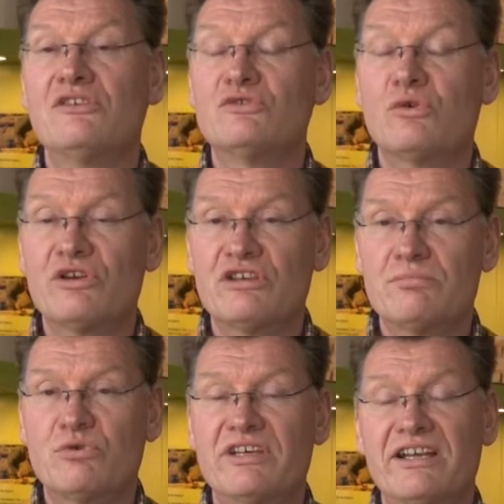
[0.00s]
solche
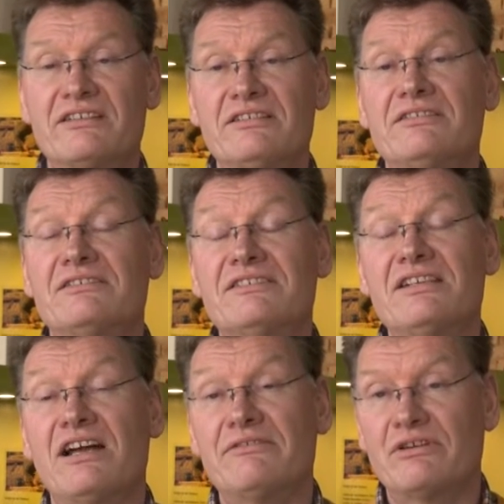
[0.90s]
Projekte
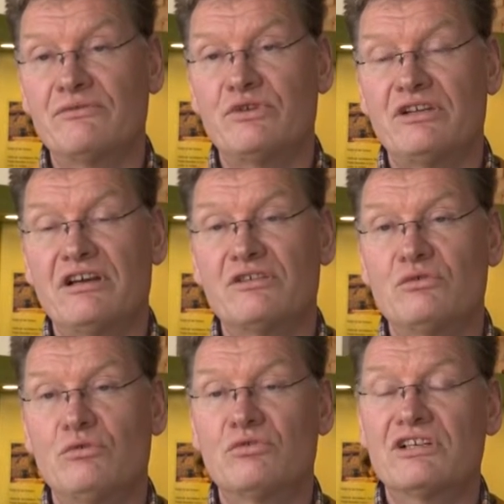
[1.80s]
sind einfach für den
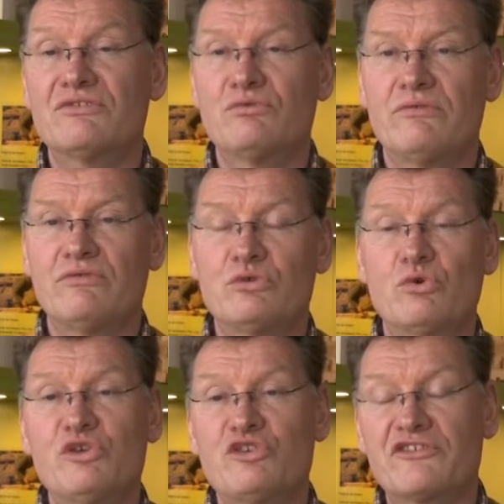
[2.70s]
Archäologen. Das führen wir
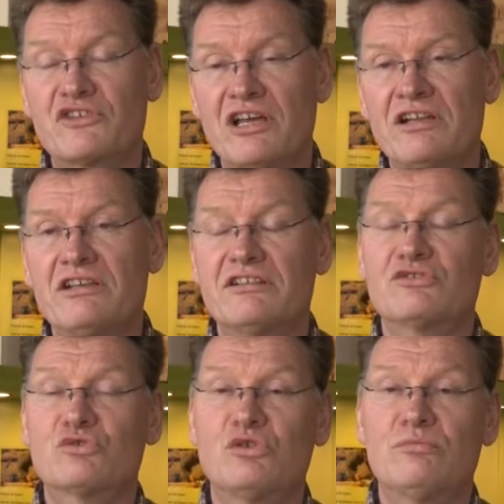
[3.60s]
durch, das kann ich,
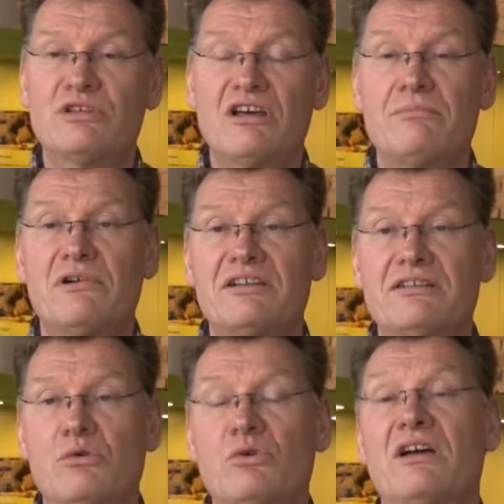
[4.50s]
das können
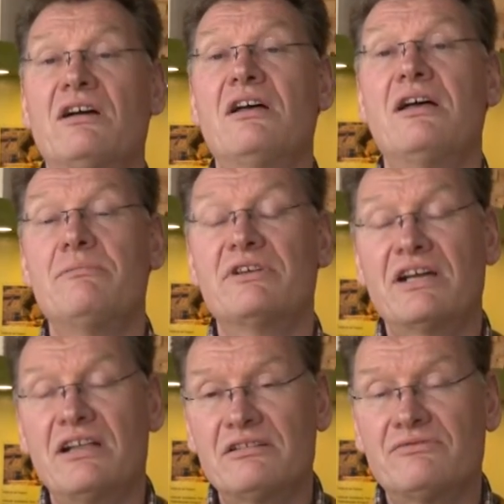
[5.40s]
Mitarbeiter oder
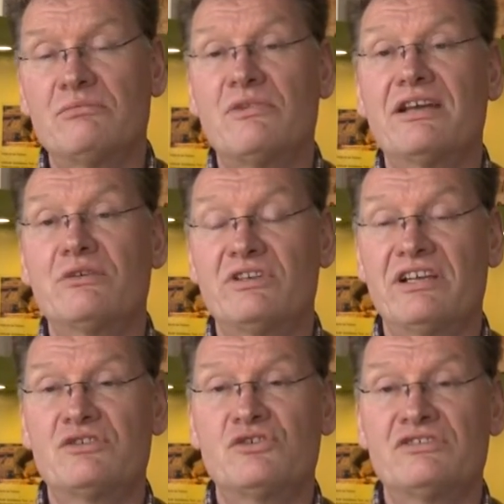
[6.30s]
Bekannte vom
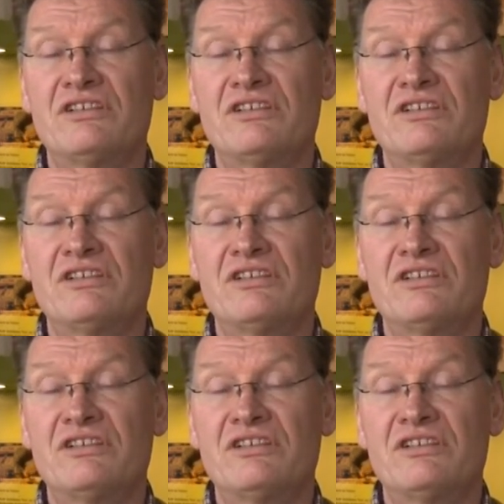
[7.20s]
Archäotechnischen